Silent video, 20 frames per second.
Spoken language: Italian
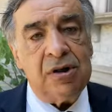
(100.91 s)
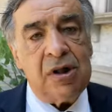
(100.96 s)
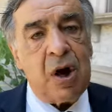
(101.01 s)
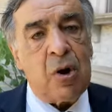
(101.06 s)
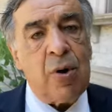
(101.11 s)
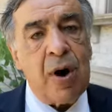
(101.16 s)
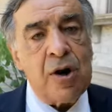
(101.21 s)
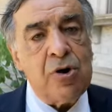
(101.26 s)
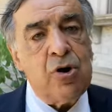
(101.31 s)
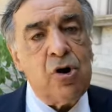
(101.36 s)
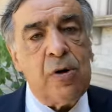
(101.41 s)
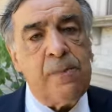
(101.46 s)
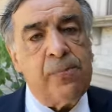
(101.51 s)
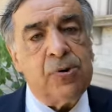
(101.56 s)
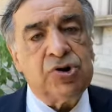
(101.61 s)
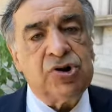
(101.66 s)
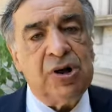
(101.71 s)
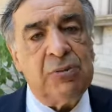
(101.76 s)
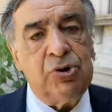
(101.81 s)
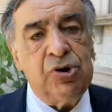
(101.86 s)
per cui noi non
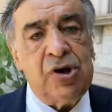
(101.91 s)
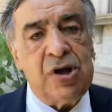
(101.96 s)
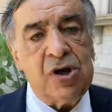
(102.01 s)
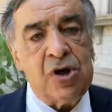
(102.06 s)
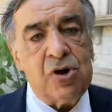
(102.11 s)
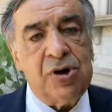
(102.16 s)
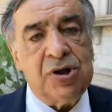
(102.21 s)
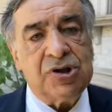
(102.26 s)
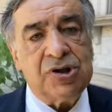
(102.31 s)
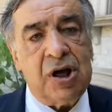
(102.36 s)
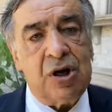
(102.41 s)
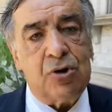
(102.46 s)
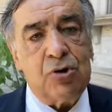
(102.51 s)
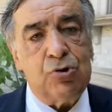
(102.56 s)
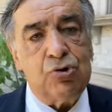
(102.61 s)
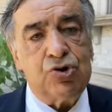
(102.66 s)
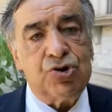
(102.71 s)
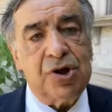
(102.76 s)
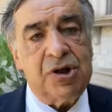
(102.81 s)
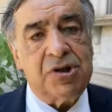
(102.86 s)
possiamo dire di non essere a
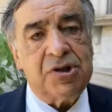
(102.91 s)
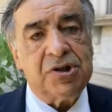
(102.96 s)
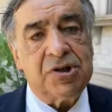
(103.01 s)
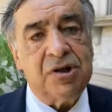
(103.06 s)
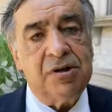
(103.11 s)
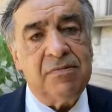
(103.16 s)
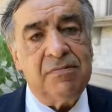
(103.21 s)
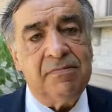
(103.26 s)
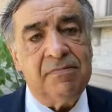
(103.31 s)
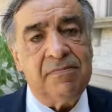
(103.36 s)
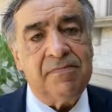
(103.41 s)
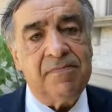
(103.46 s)
conoscenza.